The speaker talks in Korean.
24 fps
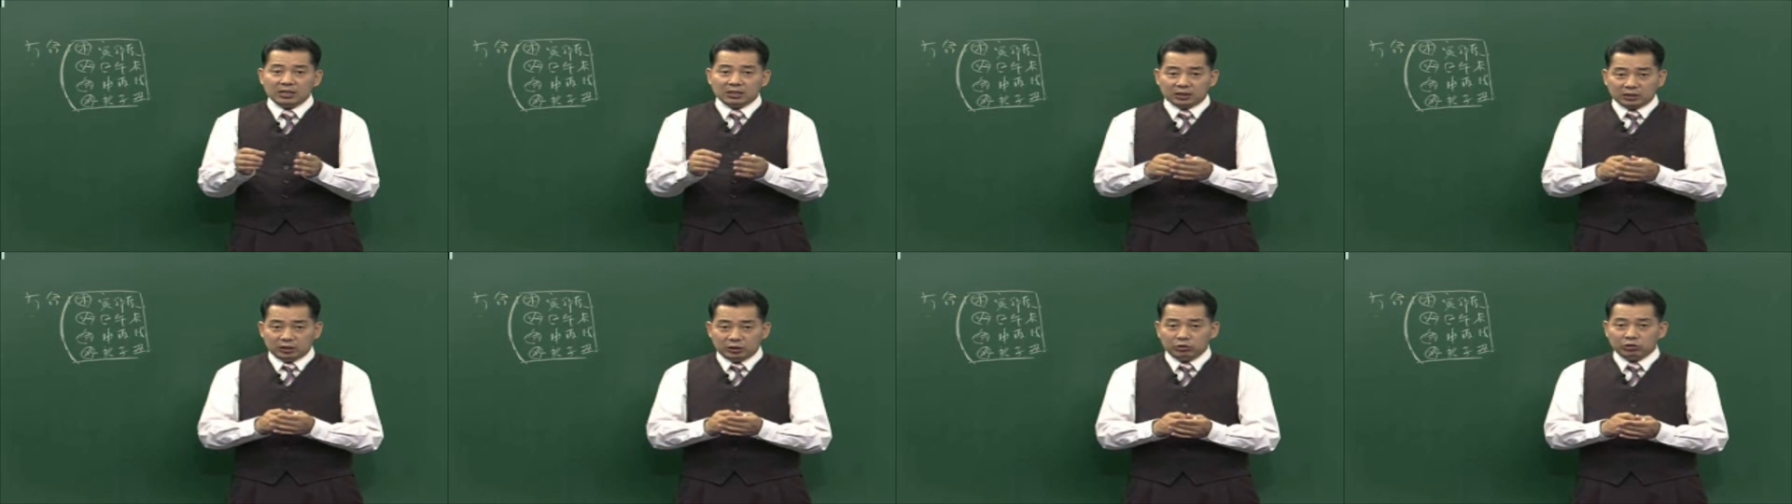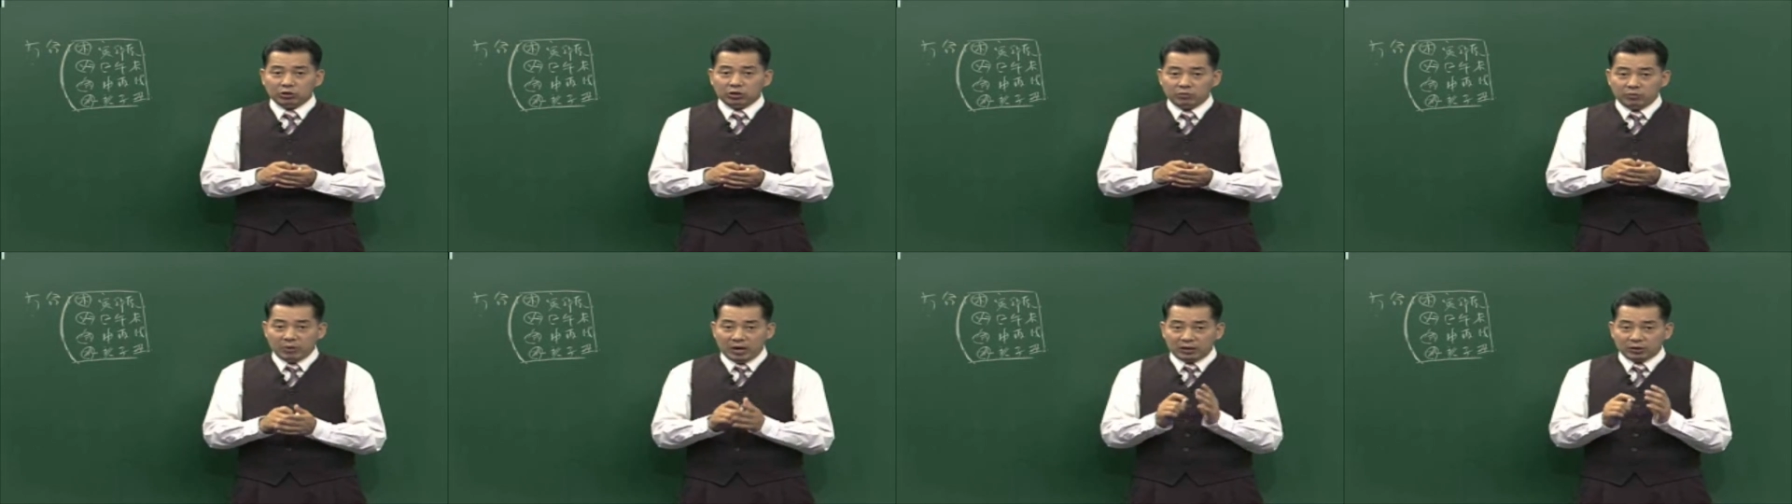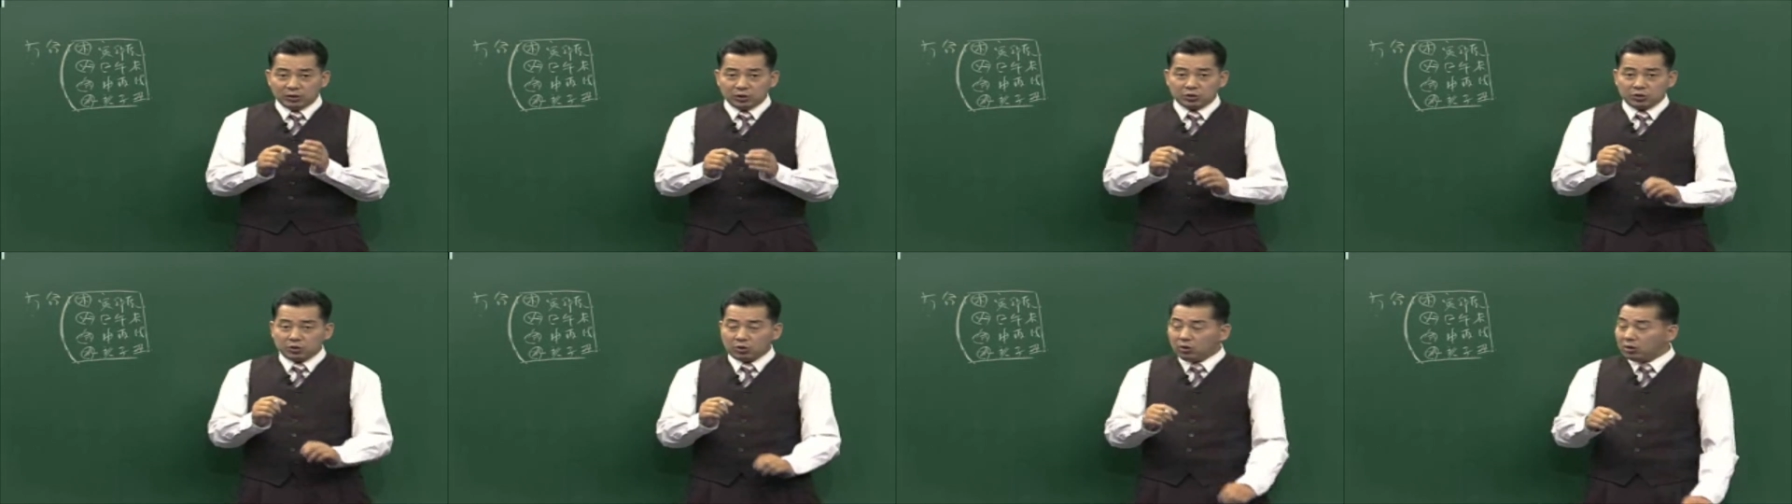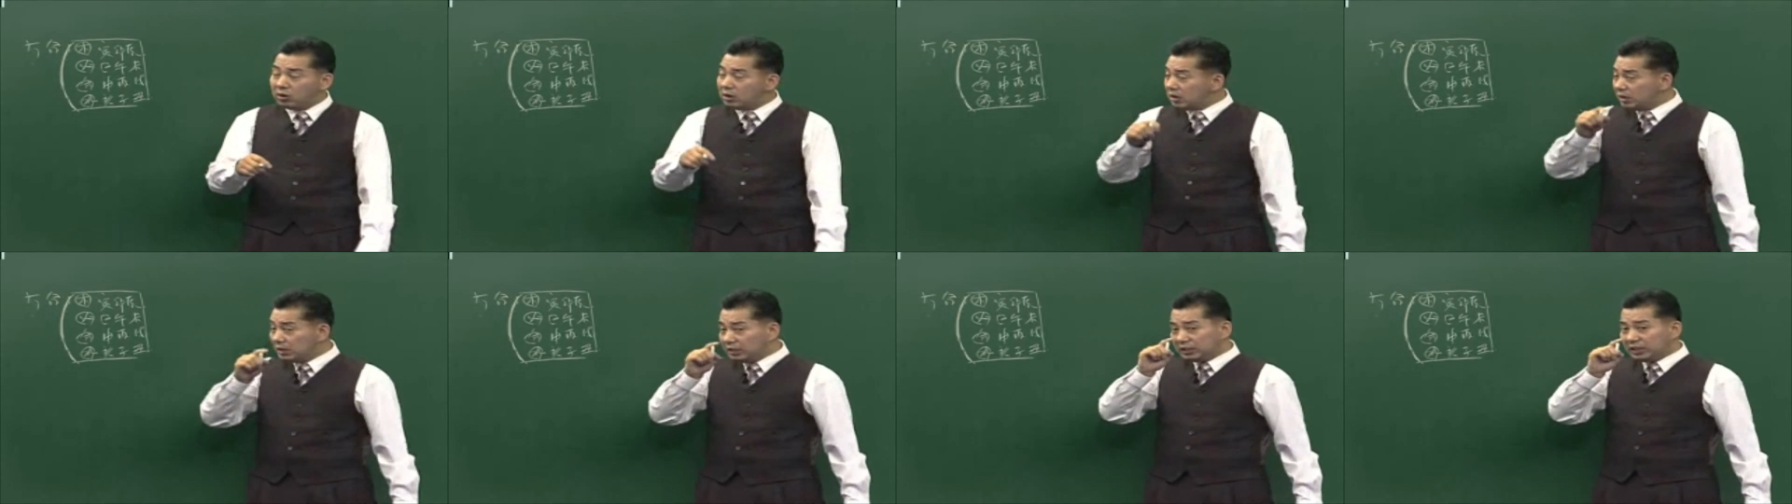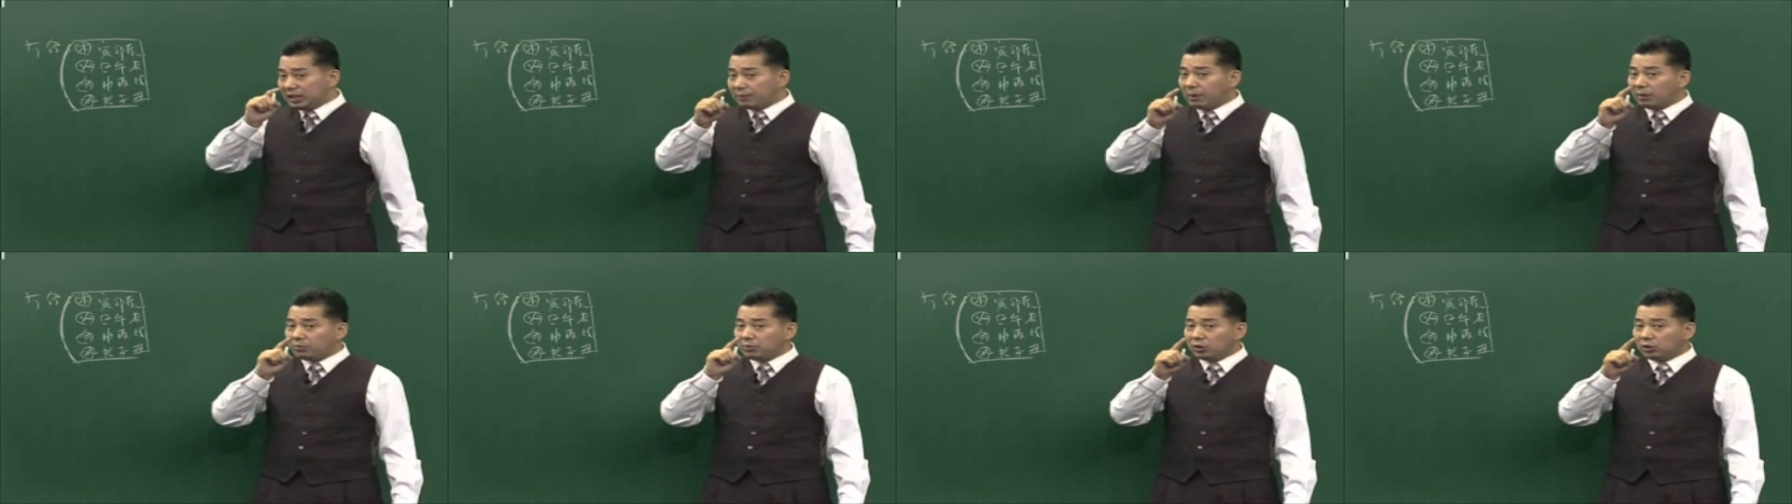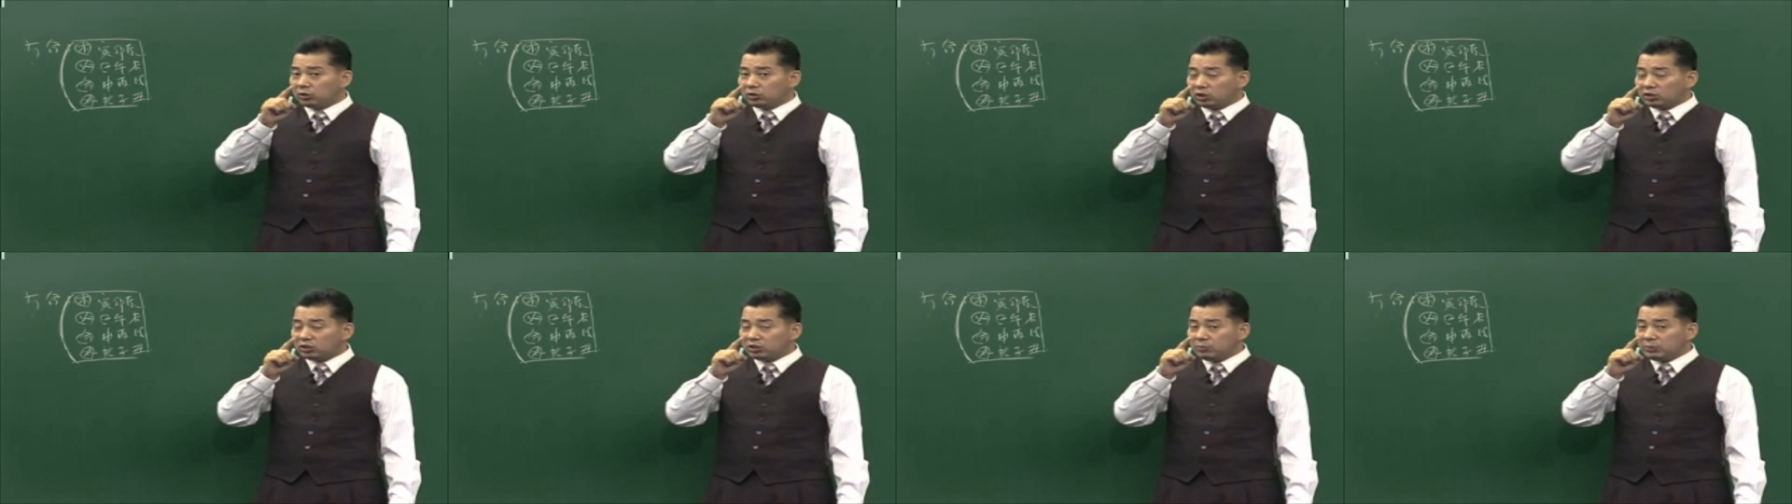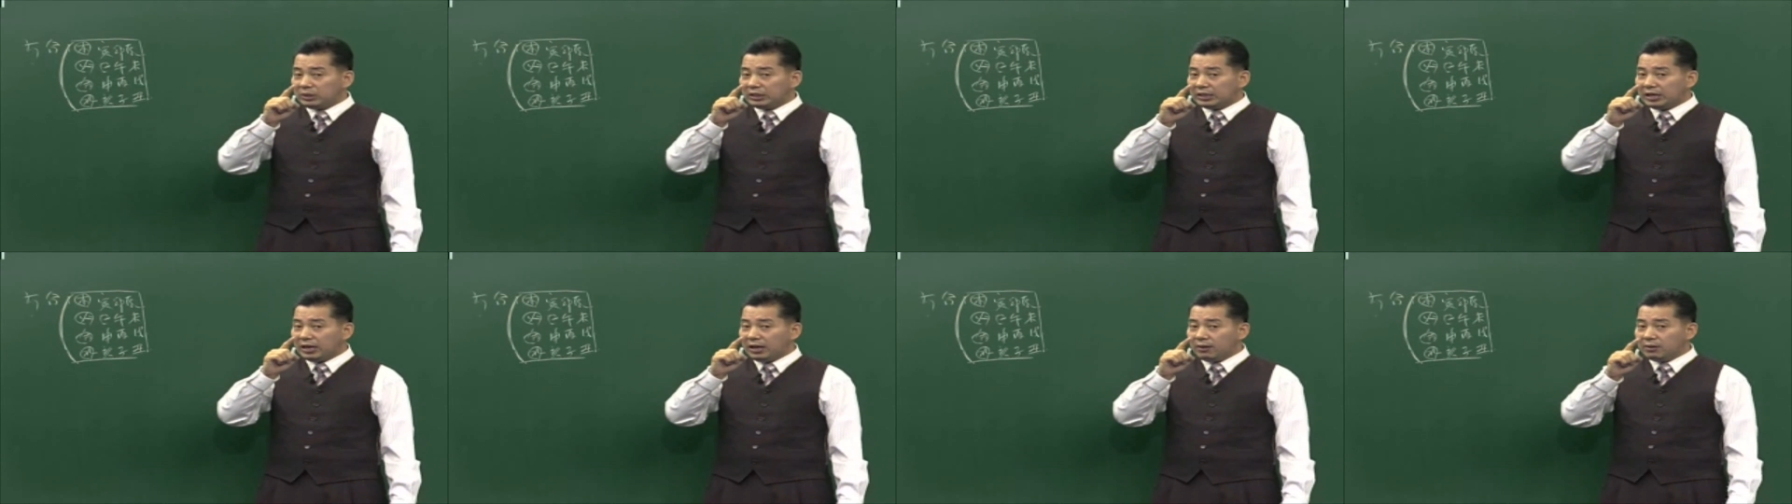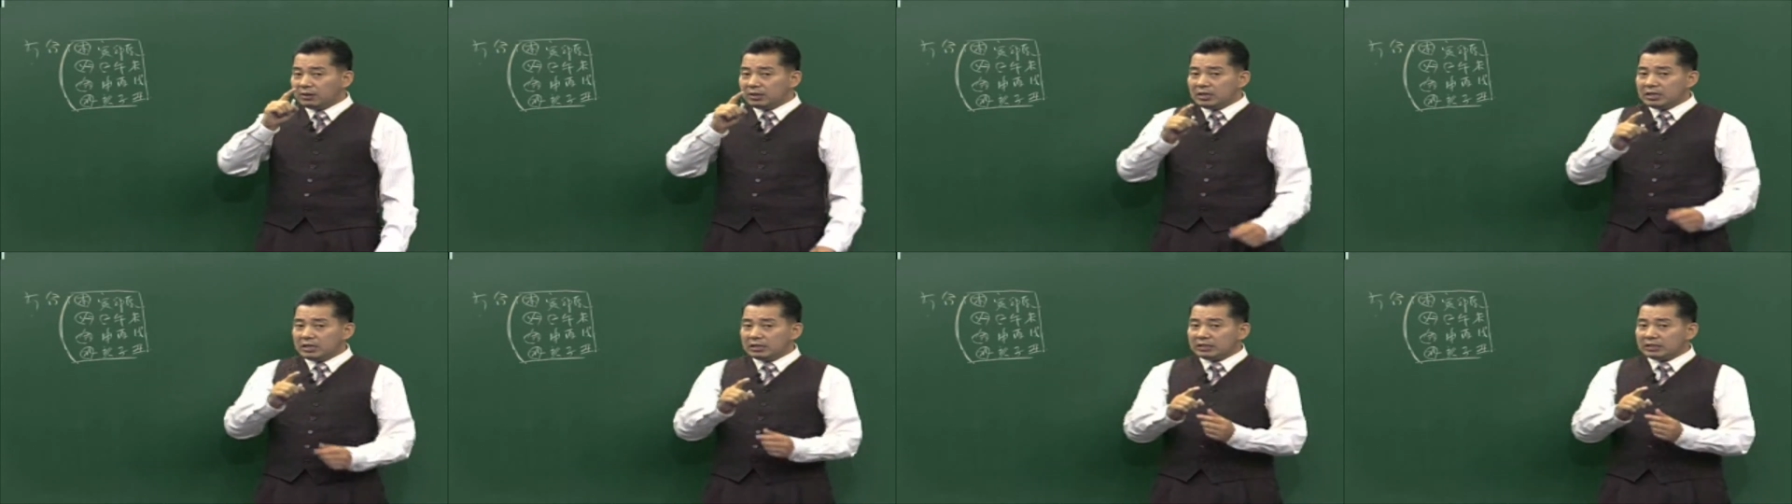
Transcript: 그 이유는 왜 그렇죠? 삼합은 어떻습니까?